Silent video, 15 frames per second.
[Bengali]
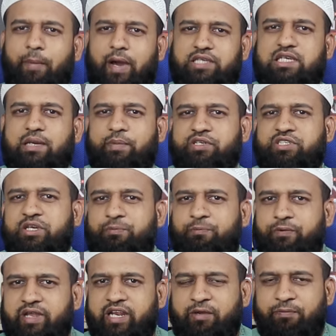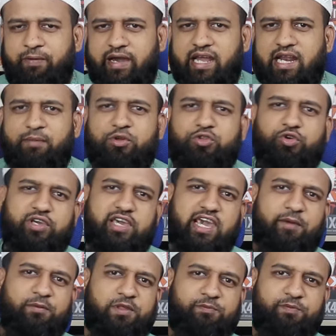পাশাপাশি ফ্রি ফায়ারের মতো
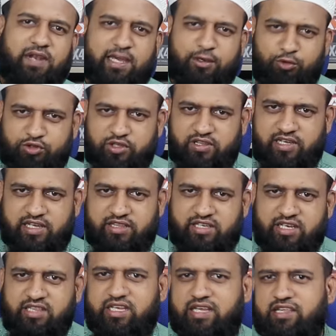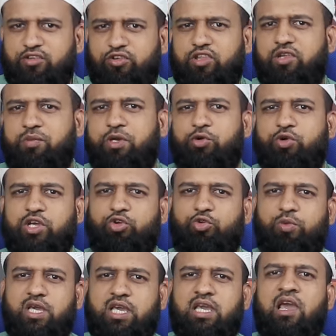গেমস প্লে করতে চাচ্ছেন তাদের জন্য আসলে ভিডিওটি
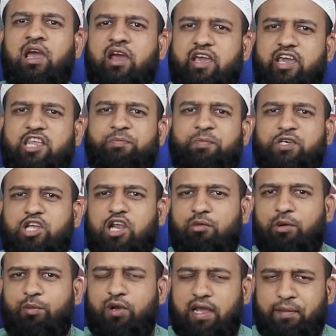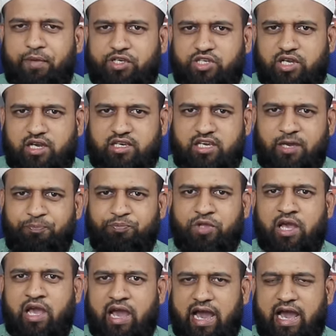খুবই স্পেশাল হবে বলে আমি আশা রাখি
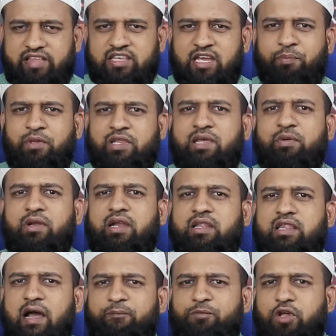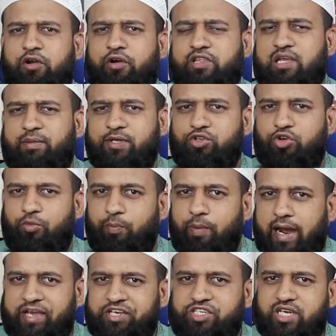আজকের পিসি বিলের দাম ধরা হয়েছে মাত্র
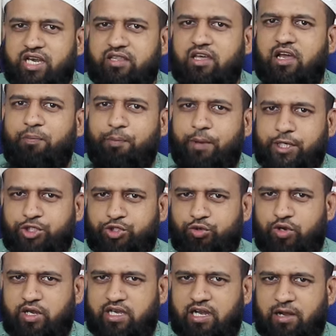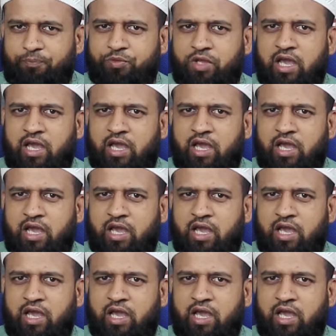বাইশ হাজার পাঁচশো টাকা